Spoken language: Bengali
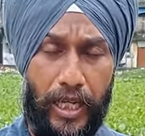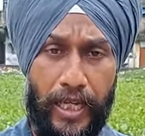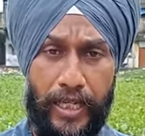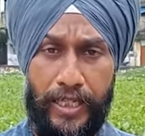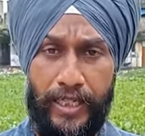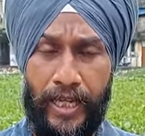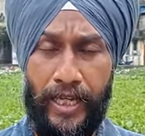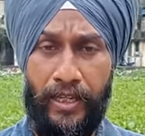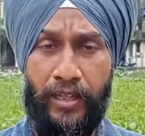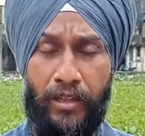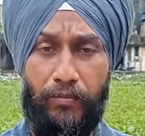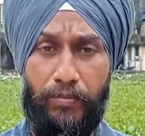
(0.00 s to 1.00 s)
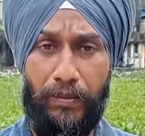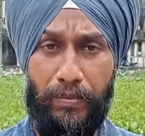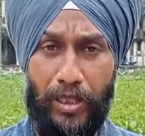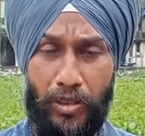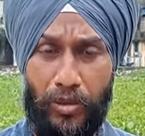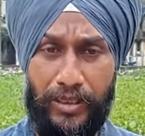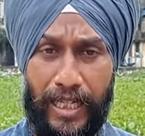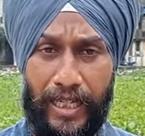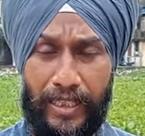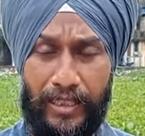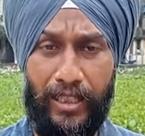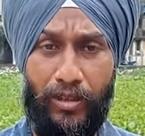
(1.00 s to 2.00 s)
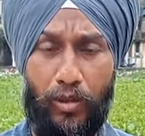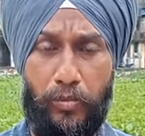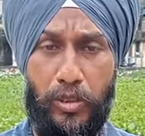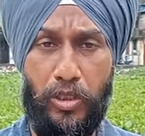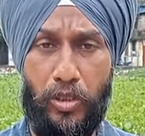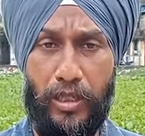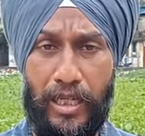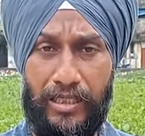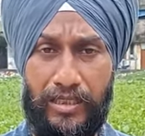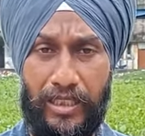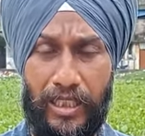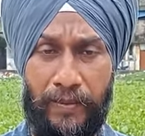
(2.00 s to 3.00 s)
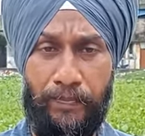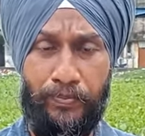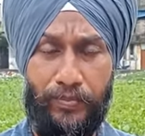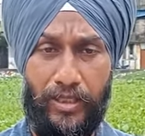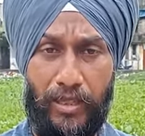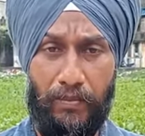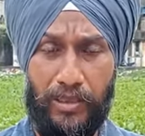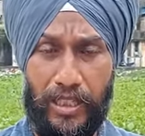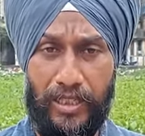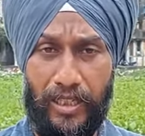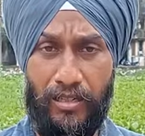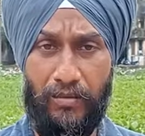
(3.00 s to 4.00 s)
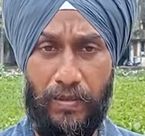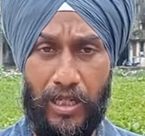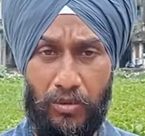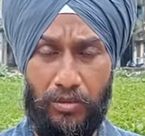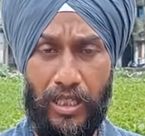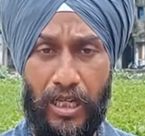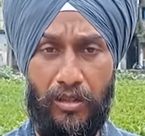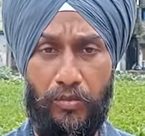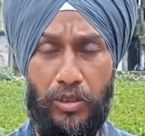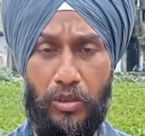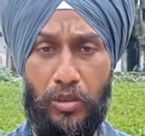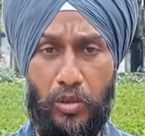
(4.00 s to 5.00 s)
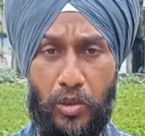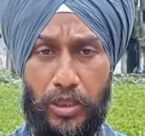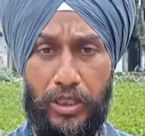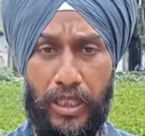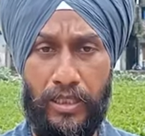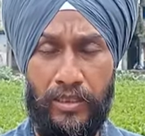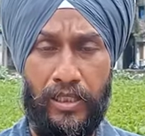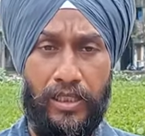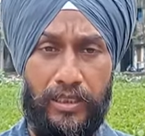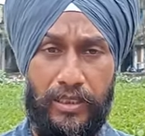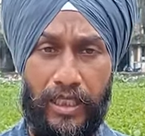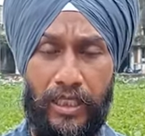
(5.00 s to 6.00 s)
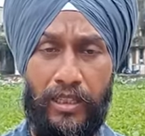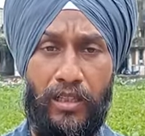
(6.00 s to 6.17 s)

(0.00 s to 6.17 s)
এই নিয়ে বিভিন্ন জায়গাতে অভিযোগ আসছে যে সাধারণ মানুষরা অভিযোগ করছেন যে